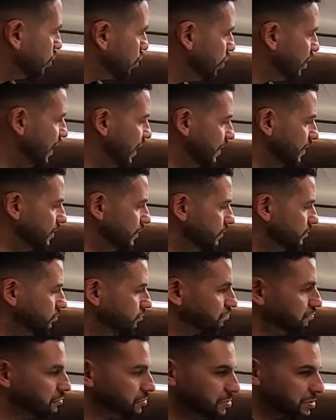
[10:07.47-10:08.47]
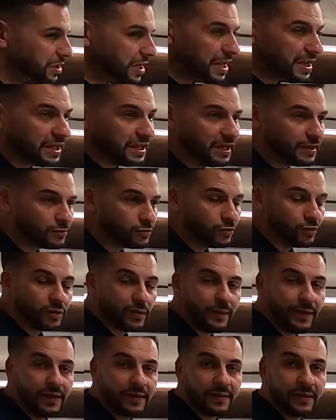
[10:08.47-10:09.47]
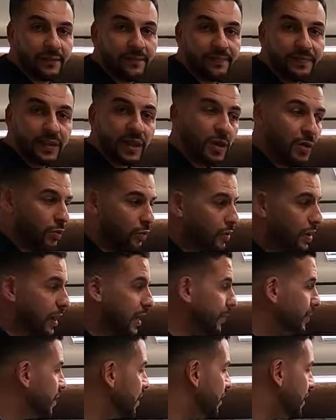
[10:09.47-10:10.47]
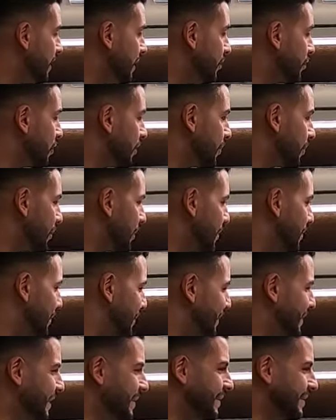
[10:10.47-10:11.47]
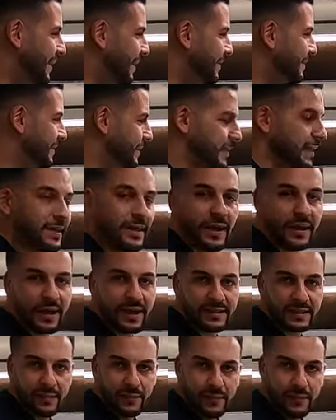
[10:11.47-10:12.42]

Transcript: con led direi che è assolutamente una camera da letto che probabilmente in tanti neanche a casa